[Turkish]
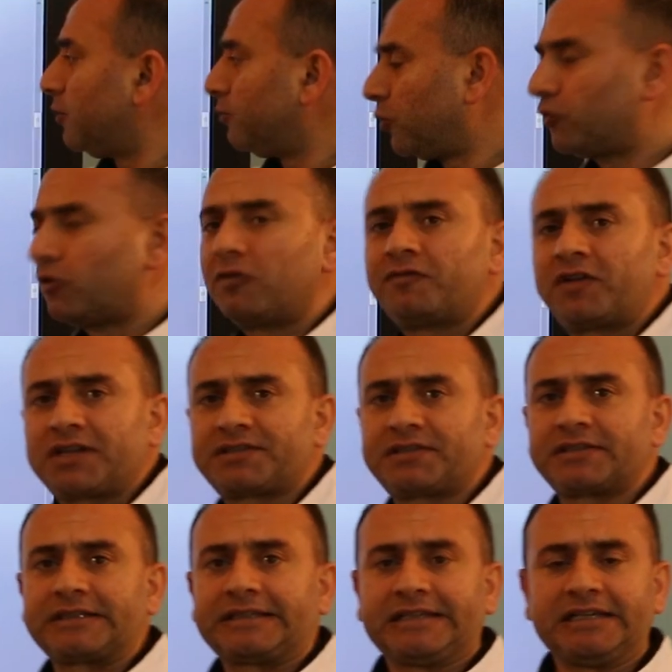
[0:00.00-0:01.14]
Bu
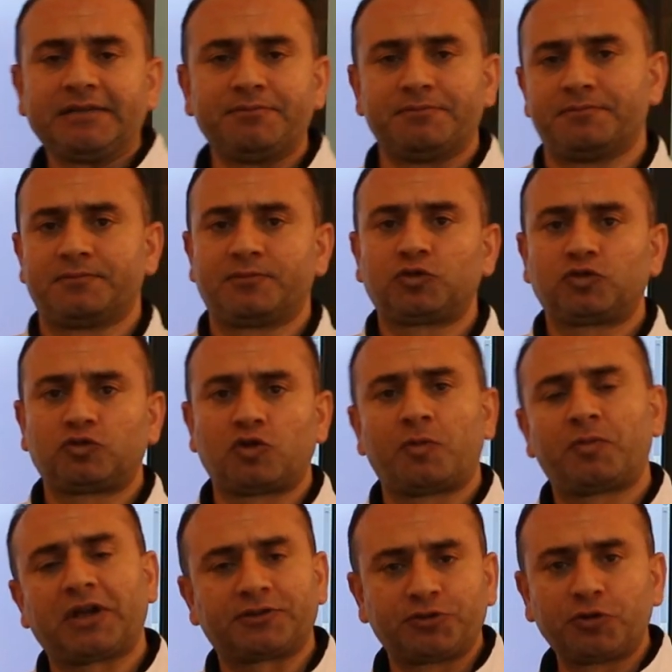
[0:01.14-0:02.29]
konferansı kim
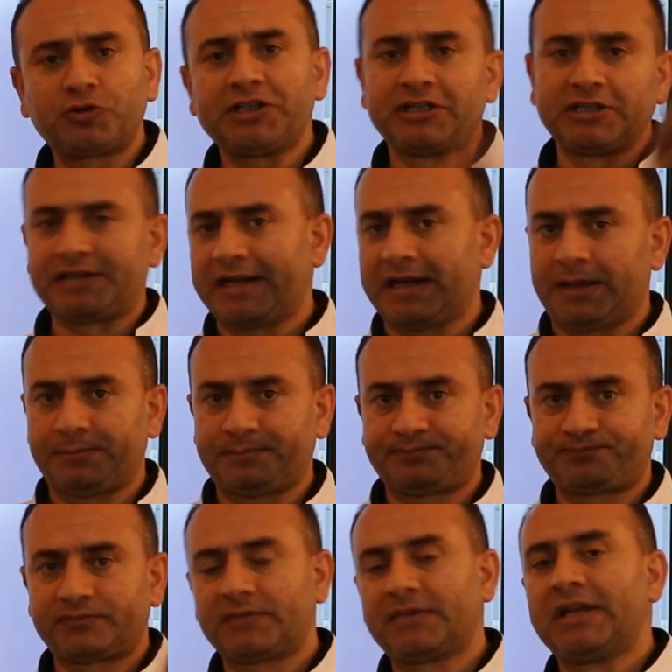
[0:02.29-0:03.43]
toplatıyor? İngiltere.
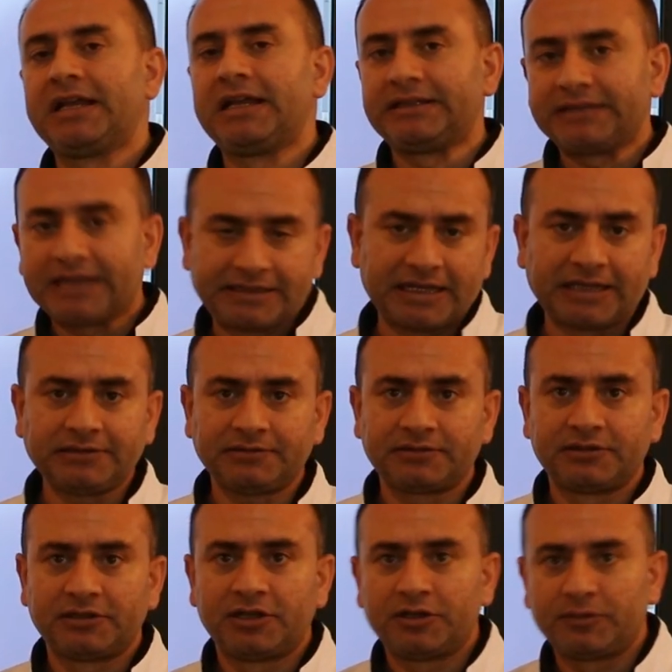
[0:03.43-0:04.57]
Neden?
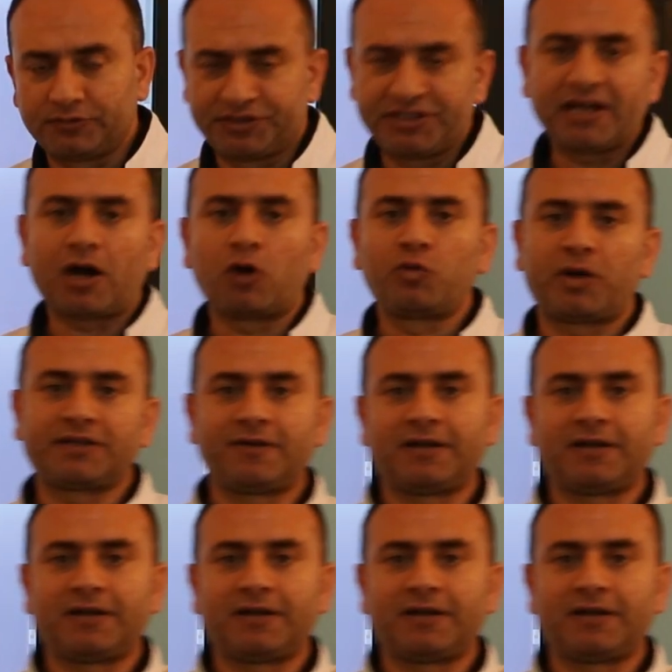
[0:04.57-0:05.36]
Diğer Avrupa